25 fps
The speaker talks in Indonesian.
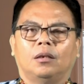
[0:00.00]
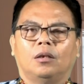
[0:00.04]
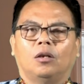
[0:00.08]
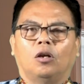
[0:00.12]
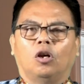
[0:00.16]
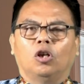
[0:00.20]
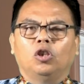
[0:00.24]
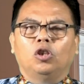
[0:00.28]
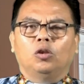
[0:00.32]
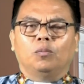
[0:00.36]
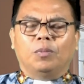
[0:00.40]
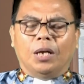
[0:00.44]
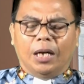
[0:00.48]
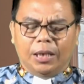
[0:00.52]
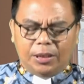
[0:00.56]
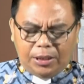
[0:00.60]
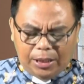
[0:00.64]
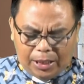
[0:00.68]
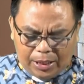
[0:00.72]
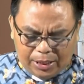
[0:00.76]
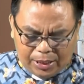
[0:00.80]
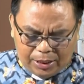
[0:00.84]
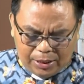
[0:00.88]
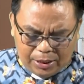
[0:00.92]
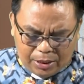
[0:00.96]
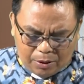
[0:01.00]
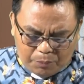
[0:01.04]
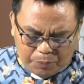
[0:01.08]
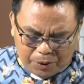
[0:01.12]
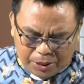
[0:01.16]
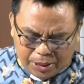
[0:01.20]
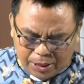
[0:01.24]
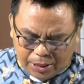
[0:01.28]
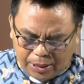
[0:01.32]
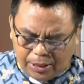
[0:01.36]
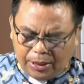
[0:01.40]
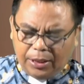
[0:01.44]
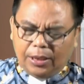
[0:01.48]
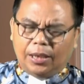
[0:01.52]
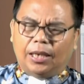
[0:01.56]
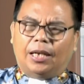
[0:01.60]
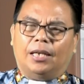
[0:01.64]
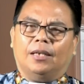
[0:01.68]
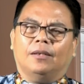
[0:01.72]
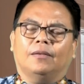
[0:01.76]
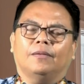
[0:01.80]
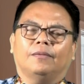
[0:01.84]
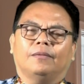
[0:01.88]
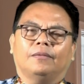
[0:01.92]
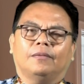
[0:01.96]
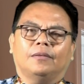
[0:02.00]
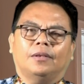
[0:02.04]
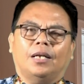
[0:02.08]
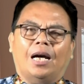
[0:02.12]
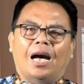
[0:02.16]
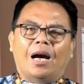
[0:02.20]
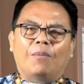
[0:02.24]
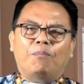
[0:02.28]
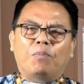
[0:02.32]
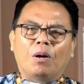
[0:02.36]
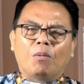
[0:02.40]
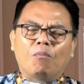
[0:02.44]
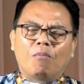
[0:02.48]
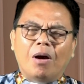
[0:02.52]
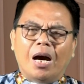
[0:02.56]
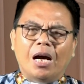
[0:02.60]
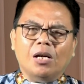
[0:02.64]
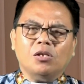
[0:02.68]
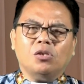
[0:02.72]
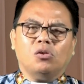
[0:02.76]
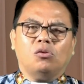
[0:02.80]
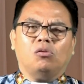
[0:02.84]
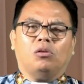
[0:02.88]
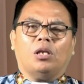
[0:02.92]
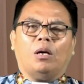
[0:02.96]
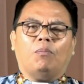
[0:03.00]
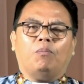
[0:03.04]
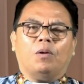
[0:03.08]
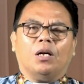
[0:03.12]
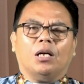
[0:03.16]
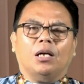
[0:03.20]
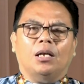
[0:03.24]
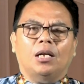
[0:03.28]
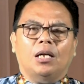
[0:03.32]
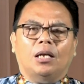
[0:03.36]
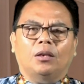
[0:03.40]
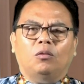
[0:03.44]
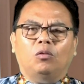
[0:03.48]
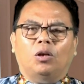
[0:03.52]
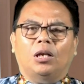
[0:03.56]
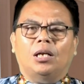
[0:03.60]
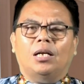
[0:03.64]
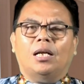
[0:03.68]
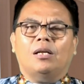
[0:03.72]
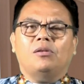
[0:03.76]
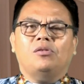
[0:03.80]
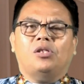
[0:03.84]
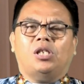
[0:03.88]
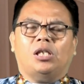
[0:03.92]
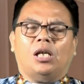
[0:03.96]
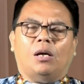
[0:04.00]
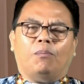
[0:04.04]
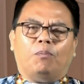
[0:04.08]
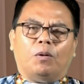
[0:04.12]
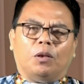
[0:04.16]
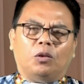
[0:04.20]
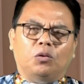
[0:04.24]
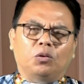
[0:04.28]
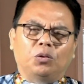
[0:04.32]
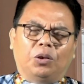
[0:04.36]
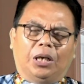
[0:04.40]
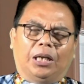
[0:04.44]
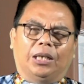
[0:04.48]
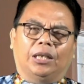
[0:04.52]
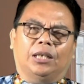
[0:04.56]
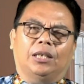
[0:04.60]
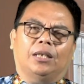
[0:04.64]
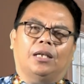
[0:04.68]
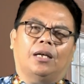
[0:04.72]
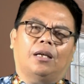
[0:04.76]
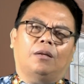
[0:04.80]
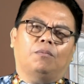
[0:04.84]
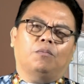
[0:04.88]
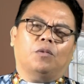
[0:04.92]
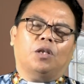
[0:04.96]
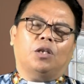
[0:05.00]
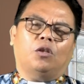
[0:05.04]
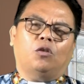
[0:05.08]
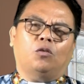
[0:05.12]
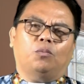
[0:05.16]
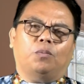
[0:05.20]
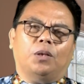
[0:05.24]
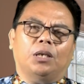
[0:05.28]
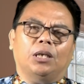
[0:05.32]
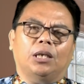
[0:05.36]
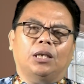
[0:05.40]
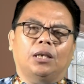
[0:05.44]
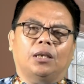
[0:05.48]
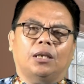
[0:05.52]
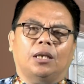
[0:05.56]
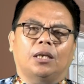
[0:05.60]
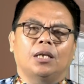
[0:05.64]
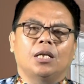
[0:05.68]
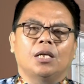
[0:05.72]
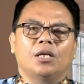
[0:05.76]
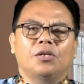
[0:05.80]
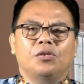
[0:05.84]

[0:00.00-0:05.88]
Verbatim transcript: untuk mengajarkan kepada kita apa maksud, apa kehendak Tuhan dan siapa Tuhan di dalam kehidupan kita?